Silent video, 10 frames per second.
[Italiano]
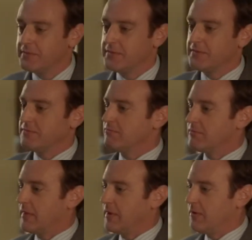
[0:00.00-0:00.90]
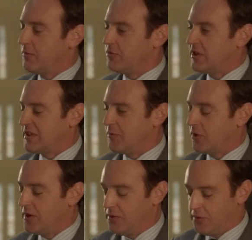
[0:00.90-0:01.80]
Sì? Le
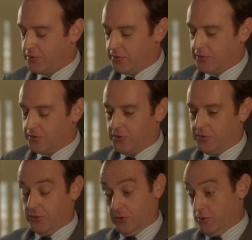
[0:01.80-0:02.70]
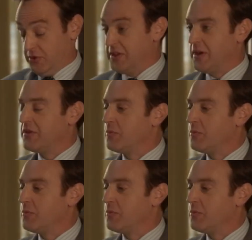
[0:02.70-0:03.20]
piacerebbe uscire a cena con me